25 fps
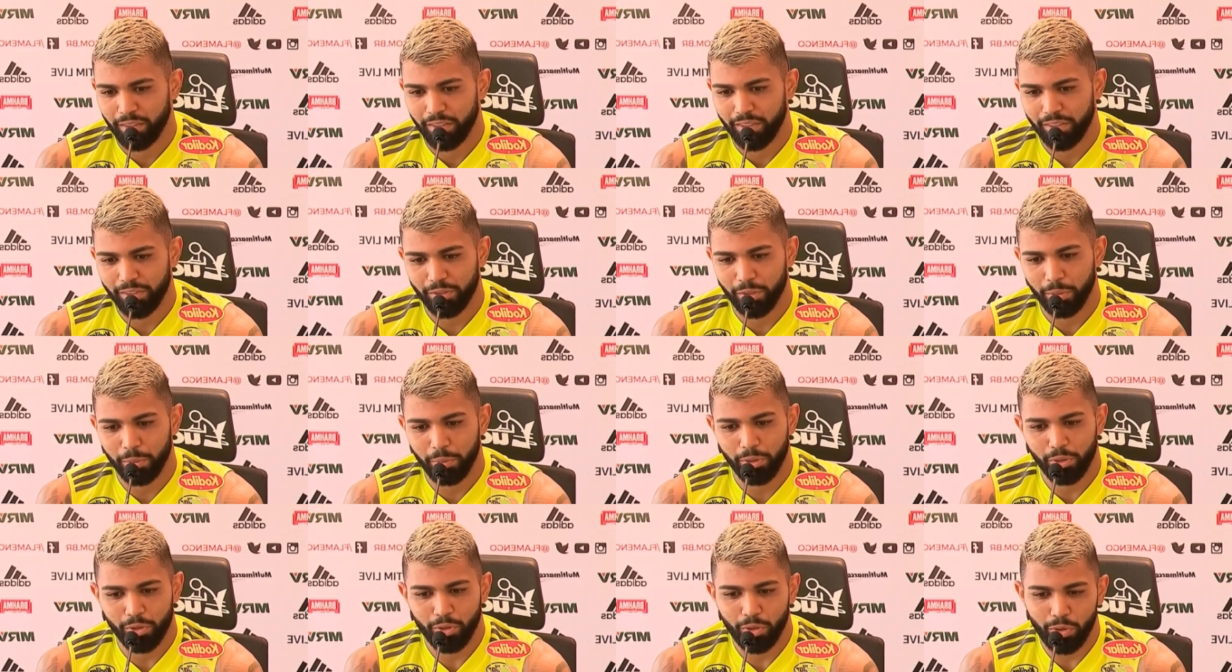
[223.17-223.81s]
E
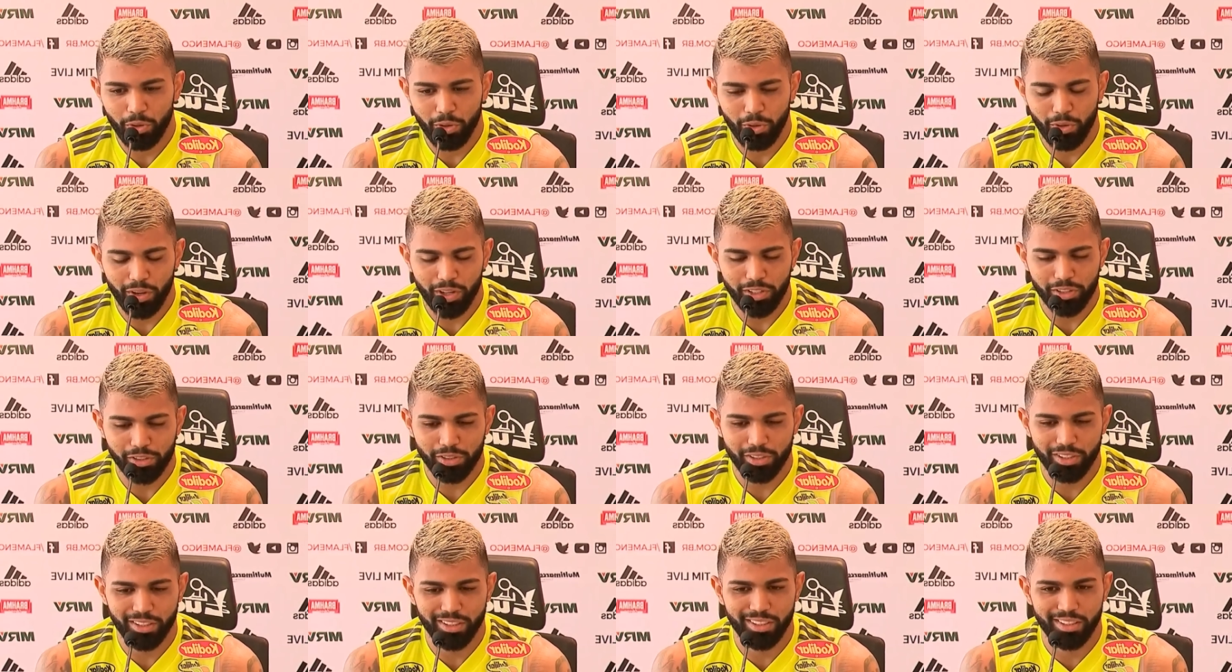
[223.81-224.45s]
sobre o gol, eu
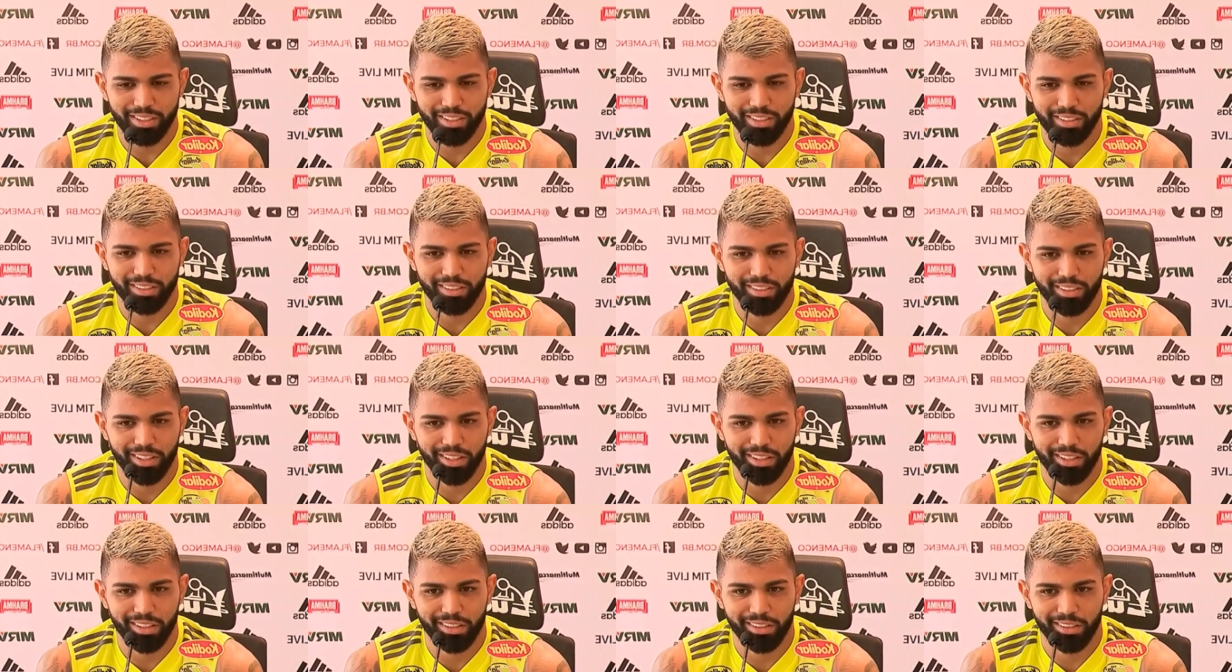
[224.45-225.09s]
acho que,
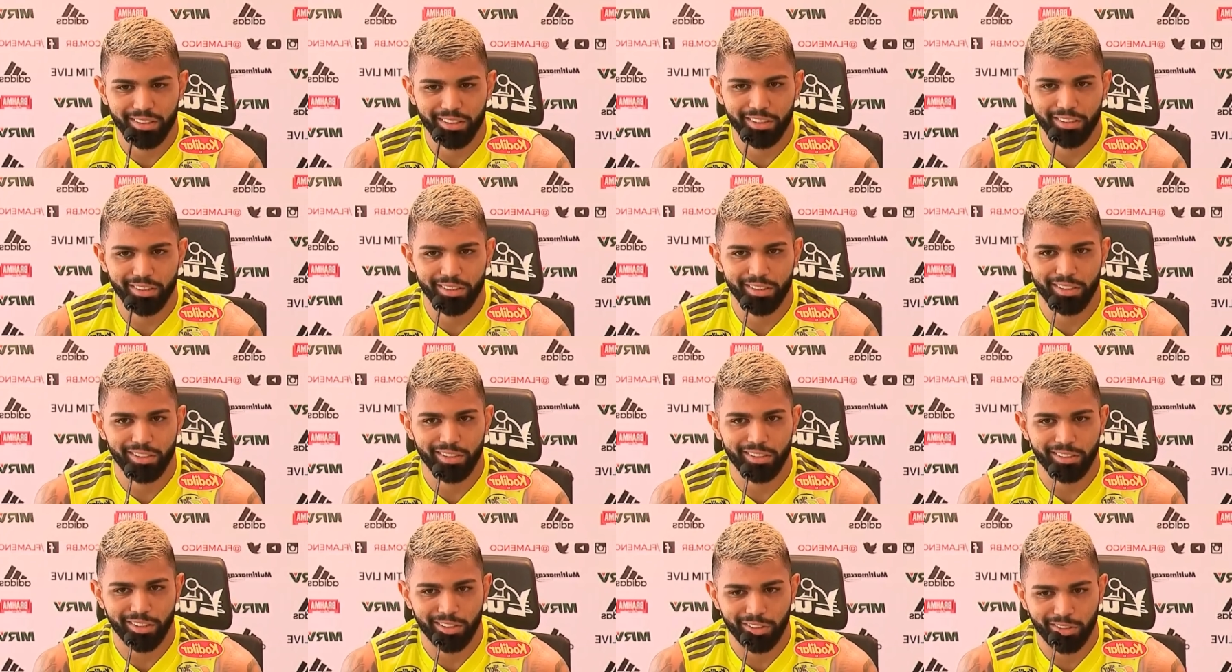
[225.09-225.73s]
que é
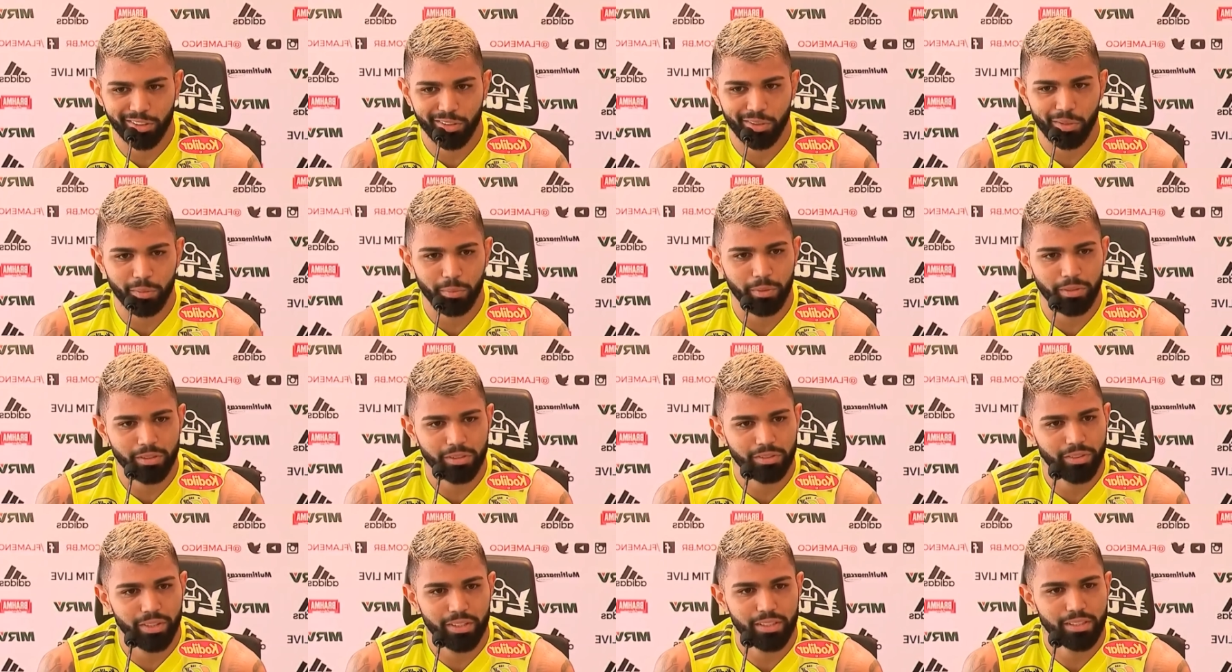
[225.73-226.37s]

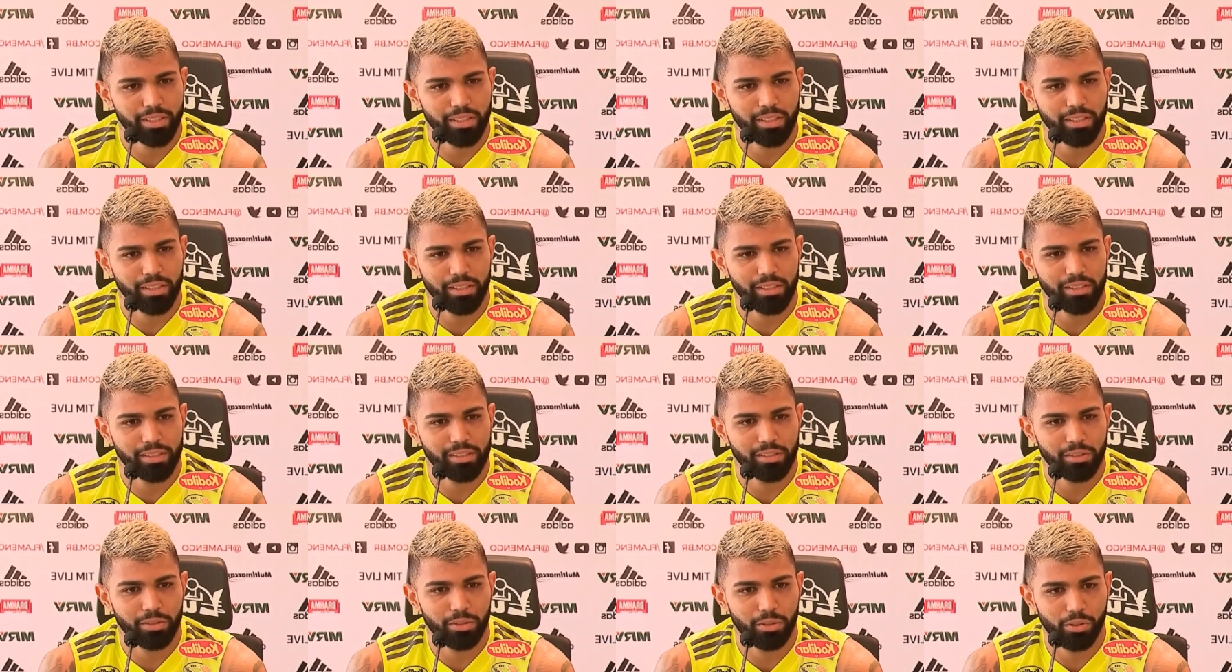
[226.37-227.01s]
naturalmente vai sair
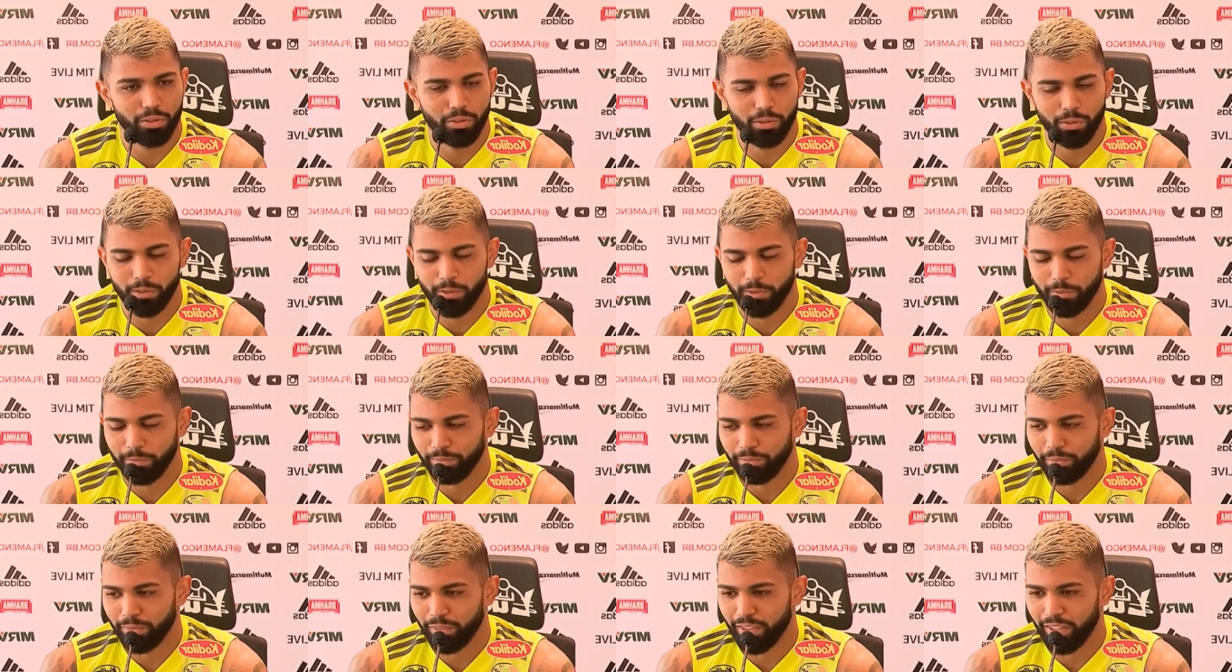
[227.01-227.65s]
esse gol.
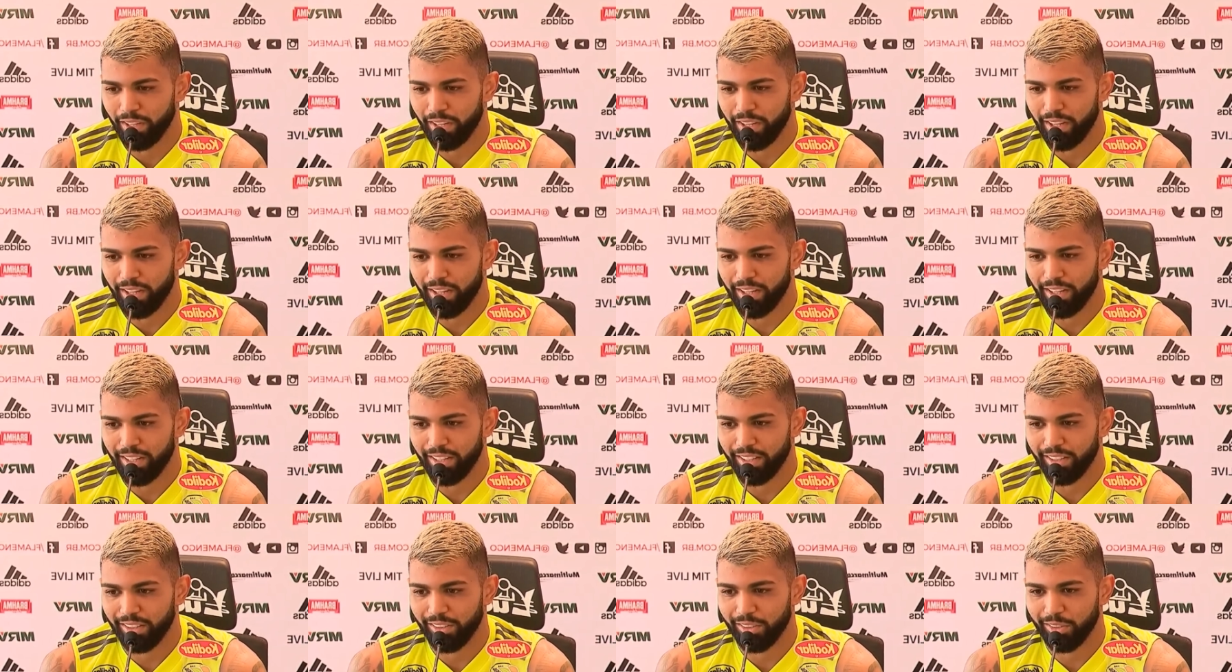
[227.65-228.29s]

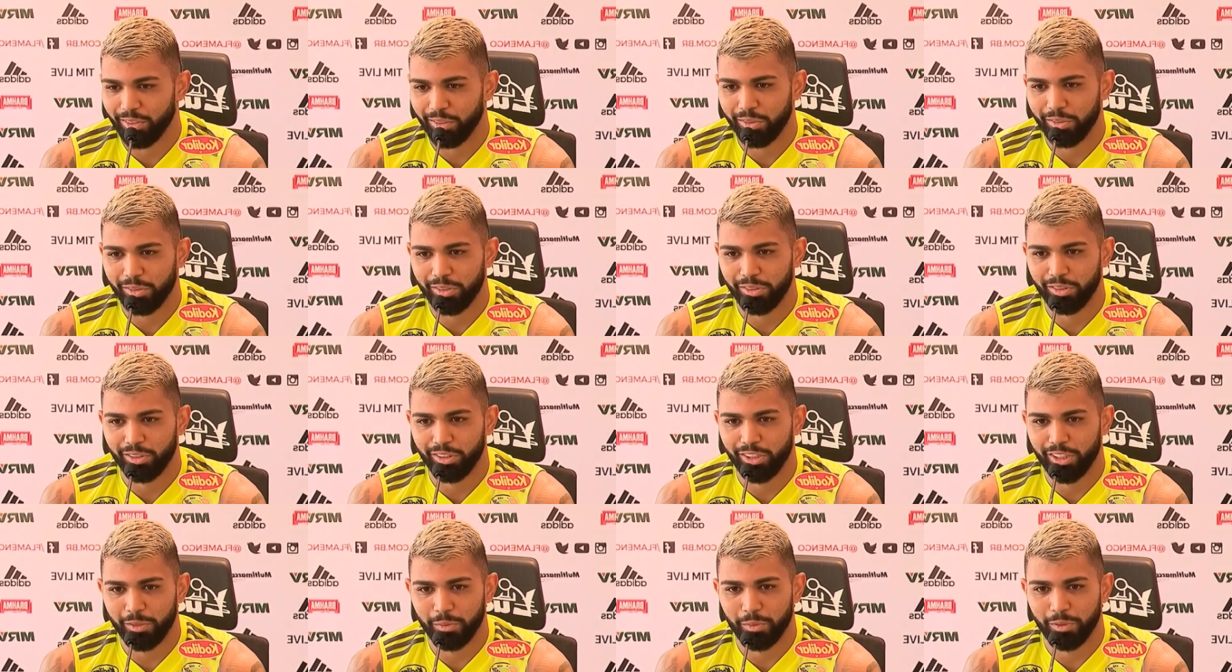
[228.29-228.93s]
É, todos,
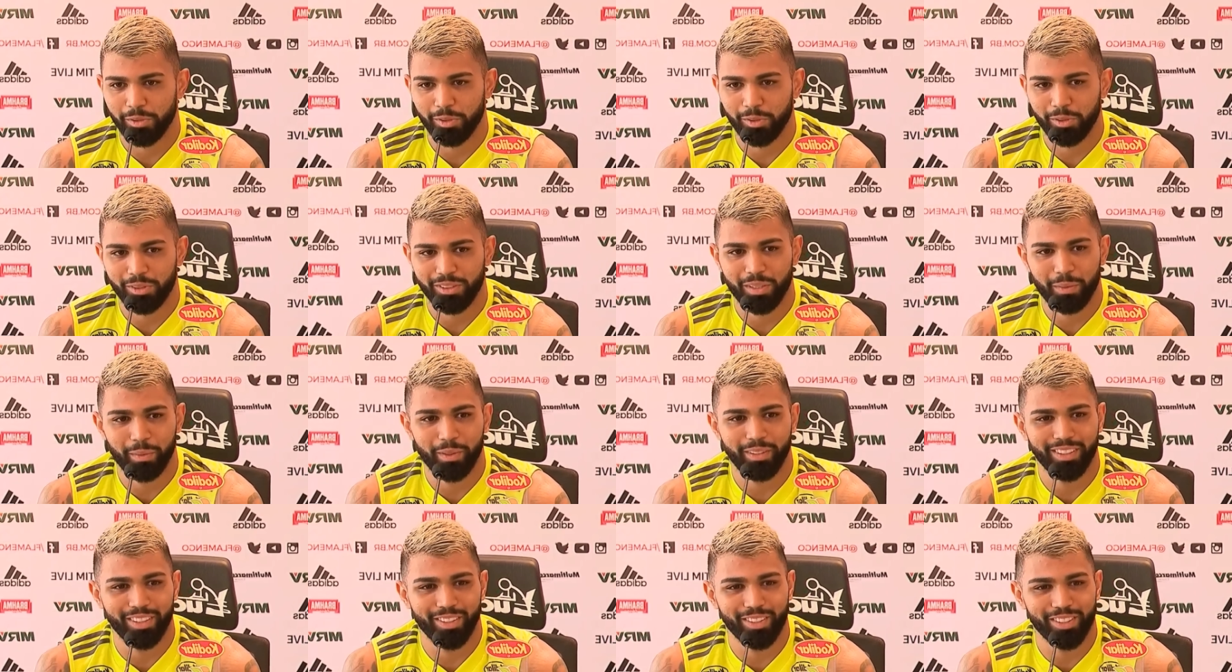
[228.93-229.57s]
todas as pessoas também